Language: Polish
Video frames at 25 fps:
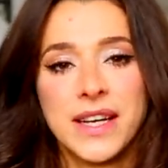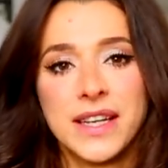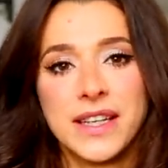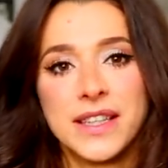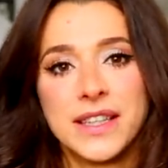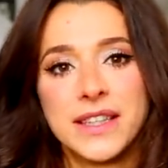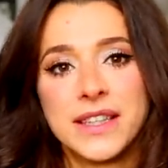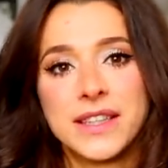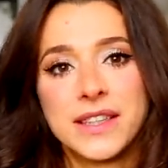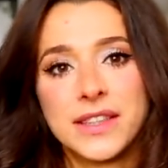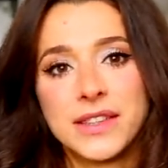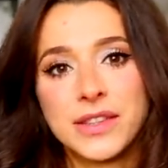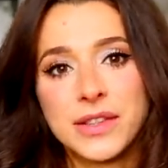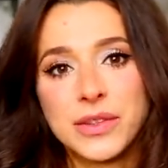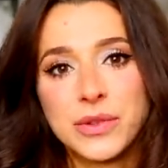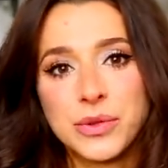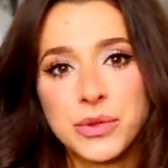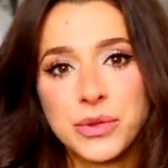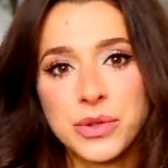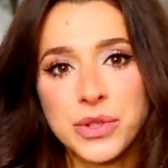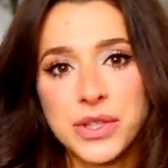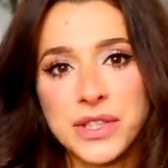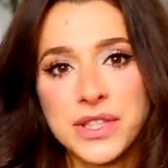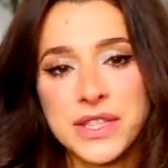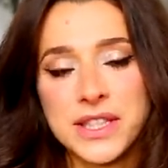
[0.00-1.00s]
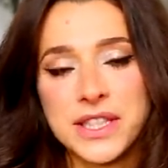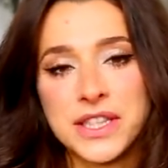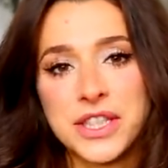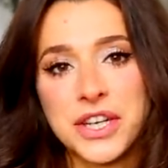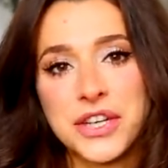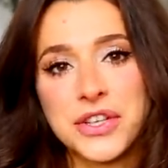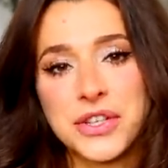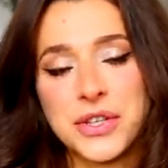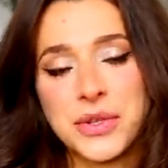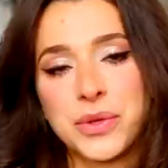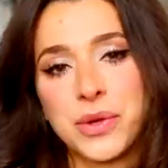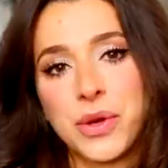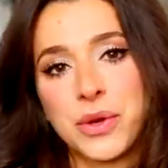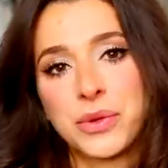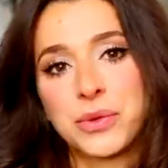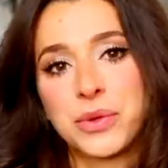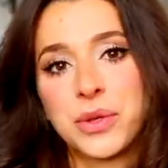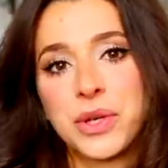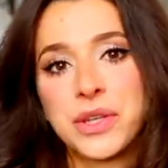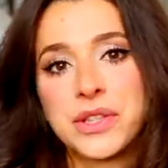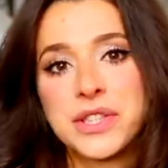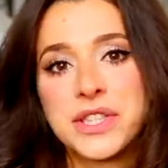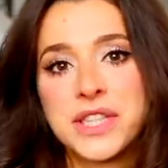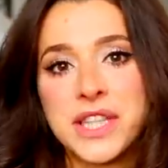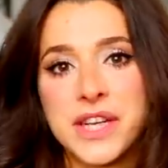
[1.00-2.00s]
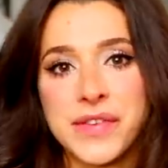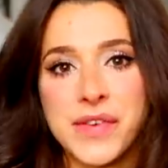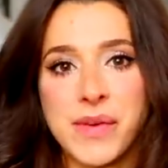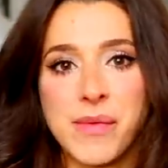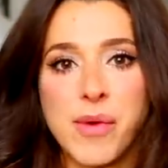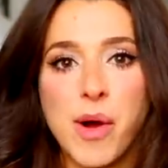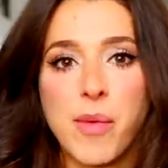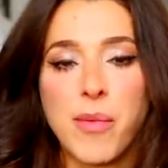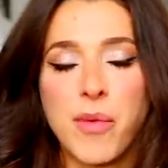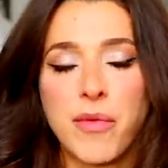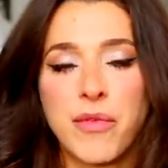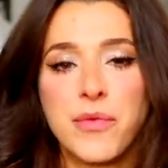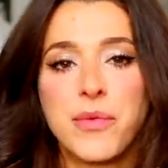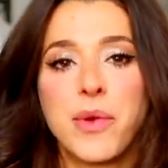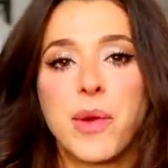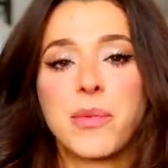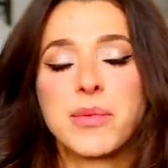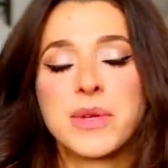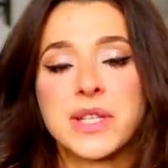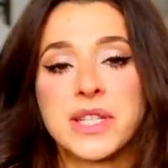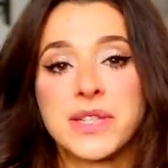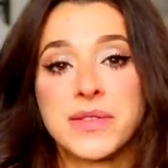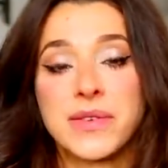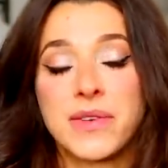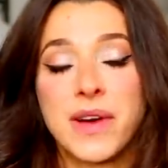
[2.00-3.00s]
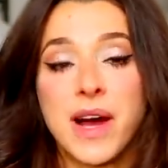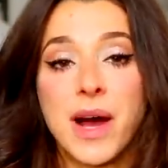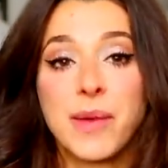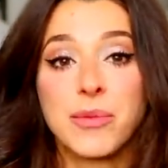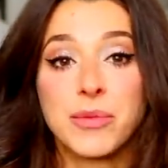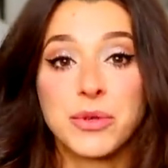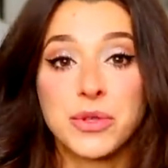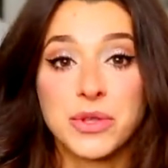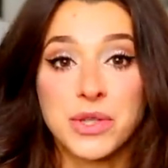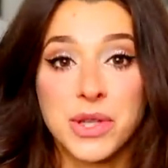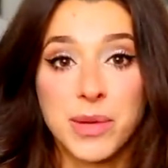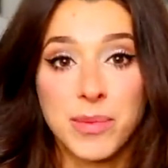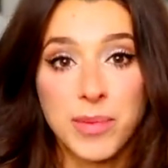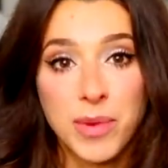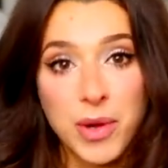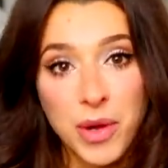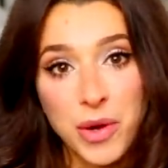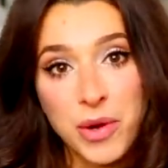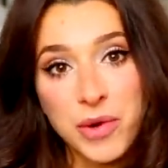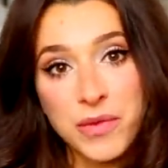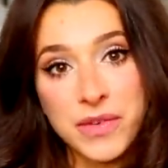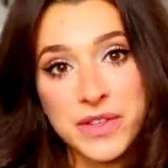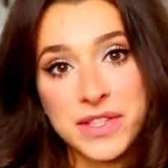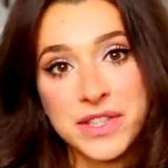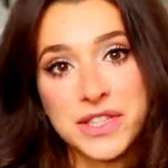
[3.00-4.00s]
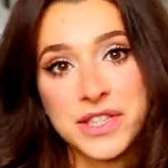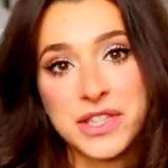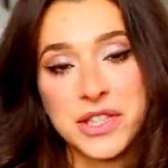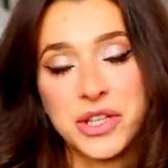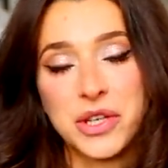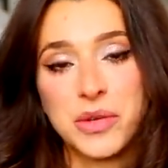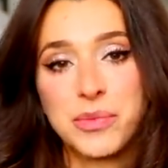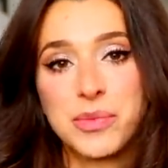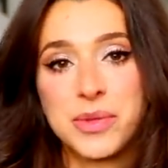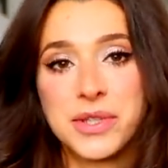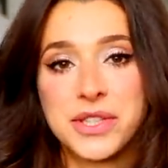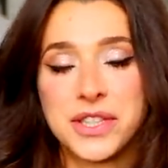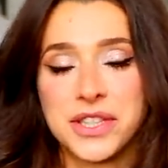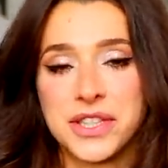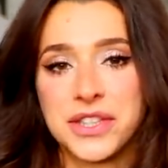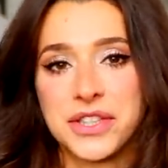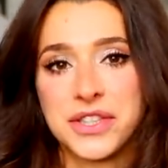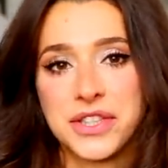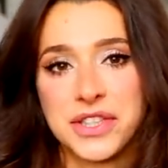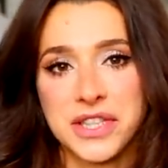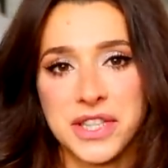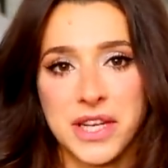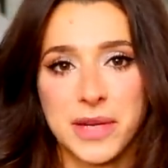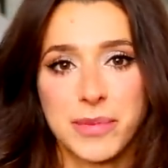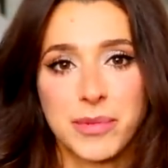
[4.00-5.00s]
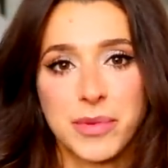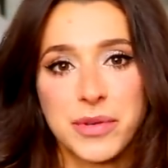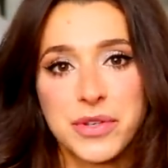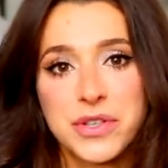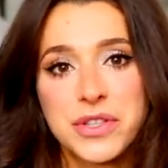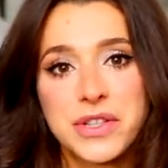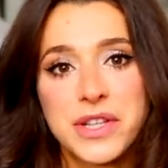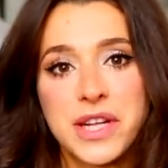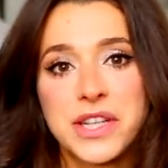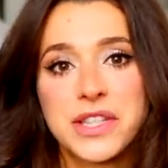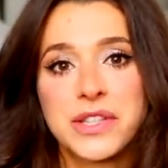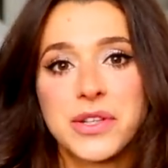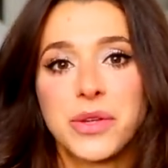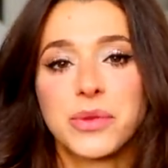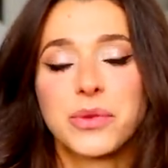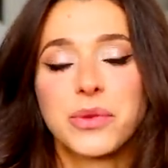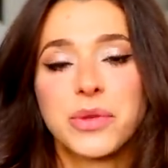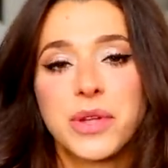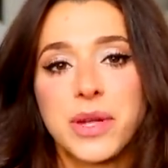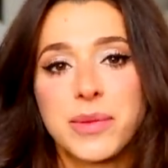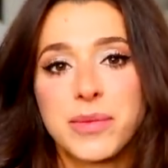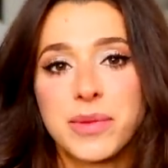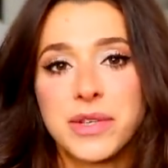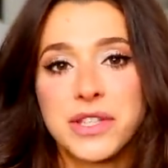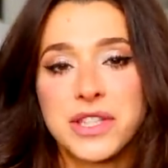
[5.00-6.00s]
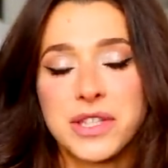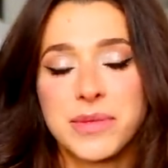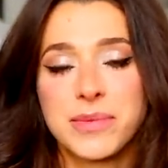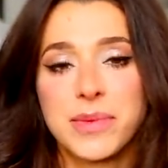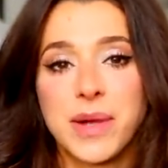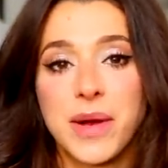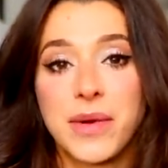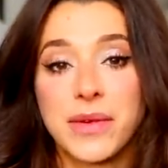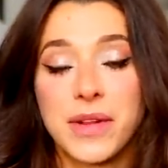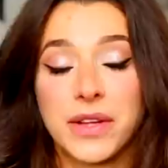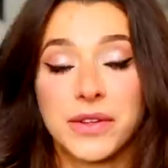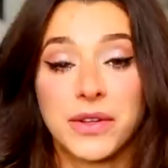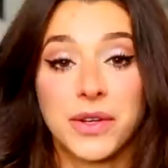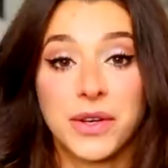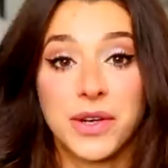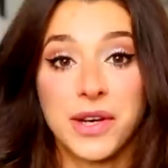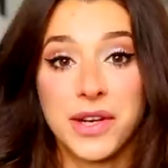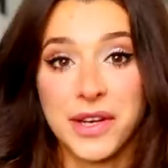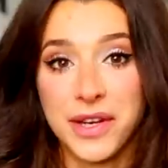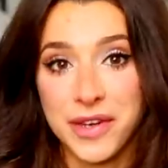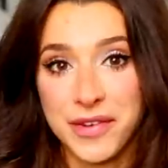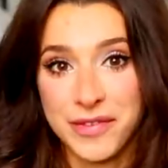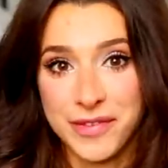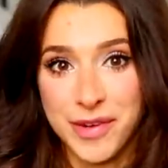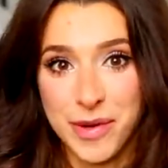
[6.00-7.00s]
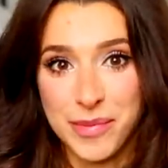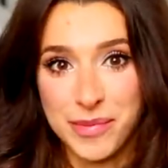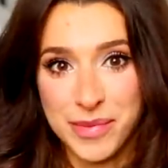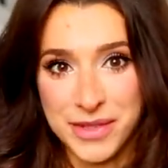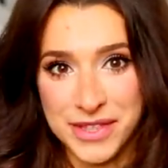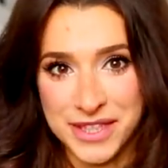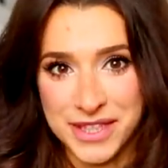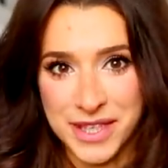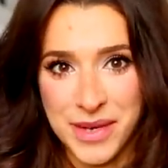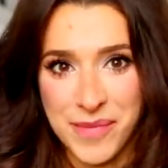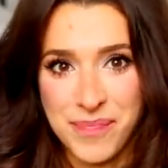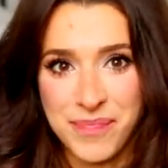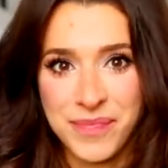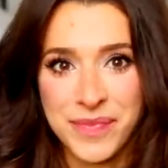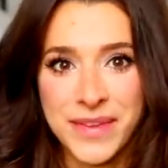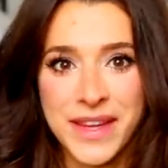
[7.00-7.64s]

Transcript: E, dużo z tych rzeczy, o których dzisiaj Wam opisywałam już na blogu, więc jeśli lubicie jeszcze sobie poczytać, to tutaj będziecie miał na dole link w opisie.